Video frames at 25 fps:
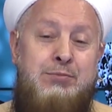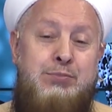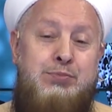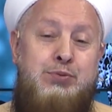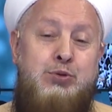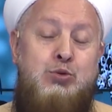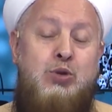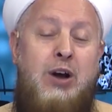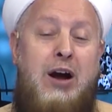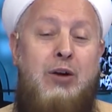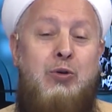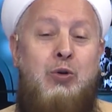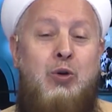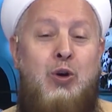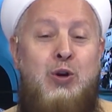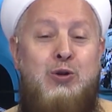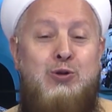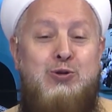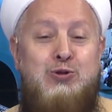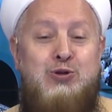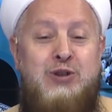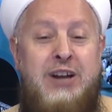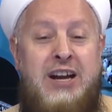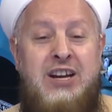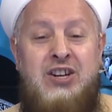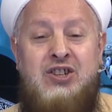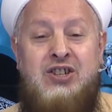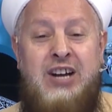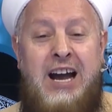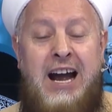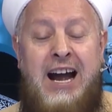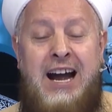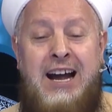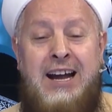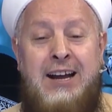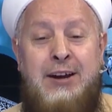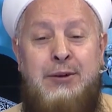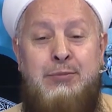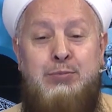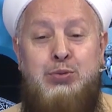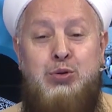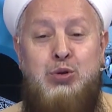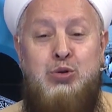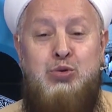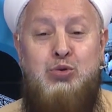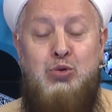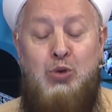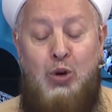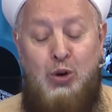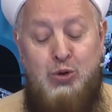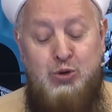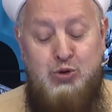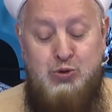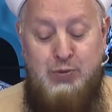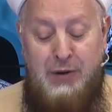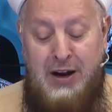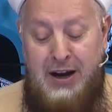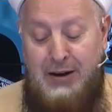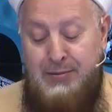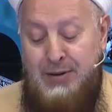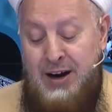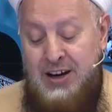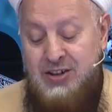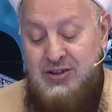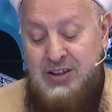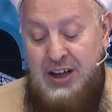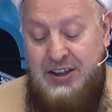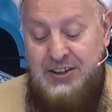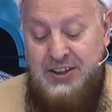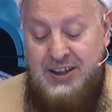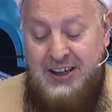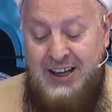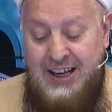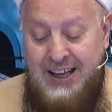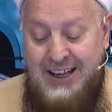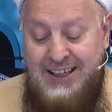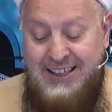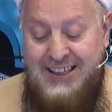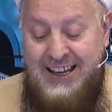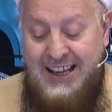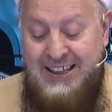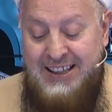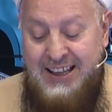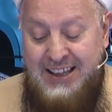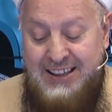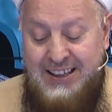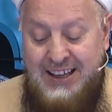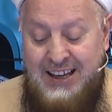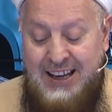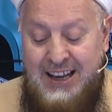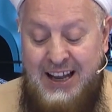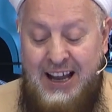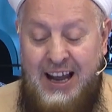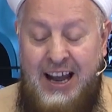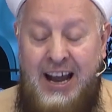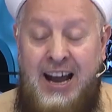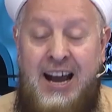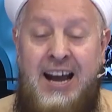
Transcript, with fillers: Puta konuş deyince put konuşmaya başladı. Ne dedi?